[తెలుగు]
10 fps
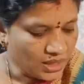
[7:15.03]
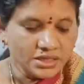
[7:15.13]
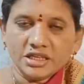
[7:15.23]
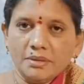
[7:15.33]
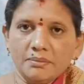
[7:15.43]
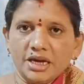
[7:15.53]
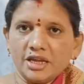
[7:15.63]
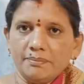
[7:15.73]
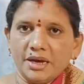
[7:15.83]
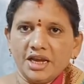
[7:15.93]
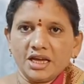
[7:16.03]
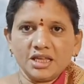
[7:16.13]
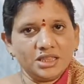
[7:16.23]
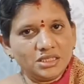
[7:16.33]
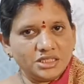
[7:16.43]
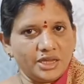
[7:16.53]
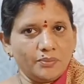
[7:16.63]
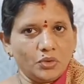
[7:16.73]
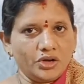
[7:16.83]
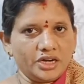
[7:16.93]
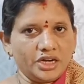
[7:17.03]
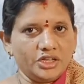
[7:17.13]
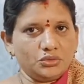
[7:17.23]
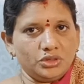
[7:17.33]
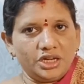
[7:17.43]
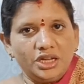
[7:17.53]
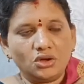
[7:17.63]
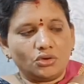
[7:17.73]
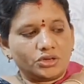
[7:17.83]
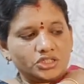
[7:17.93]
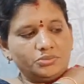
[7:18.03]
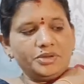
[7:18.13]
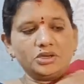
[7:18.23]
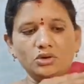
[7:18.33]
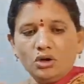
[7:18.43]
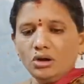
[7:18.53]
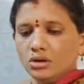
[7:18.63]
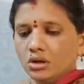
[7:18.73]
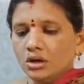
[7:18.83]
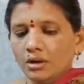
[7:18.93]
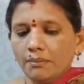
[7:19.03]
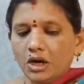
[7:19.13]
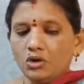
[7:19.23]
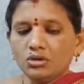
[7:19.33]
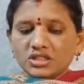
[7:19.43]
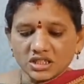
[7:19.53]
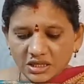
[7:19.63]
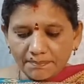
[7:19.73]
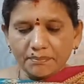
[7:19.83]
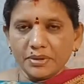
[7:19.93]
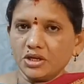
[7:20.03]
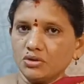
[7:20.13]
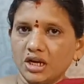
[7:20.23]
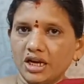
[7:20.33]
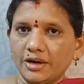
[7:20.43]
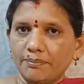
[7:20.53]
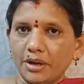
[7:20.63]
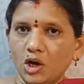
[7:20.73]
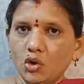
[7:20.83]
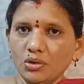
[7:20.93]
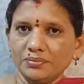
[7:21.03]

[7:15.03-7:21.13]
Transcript: సేమ్ మనకి పైన కింద సేమ్ బార్డర్ అనేది ఉందండి కాంట్రాస్ట్ పింక్ లో పళ్ళు వచ్చేసి పింక్ కలర్ పళ్ళు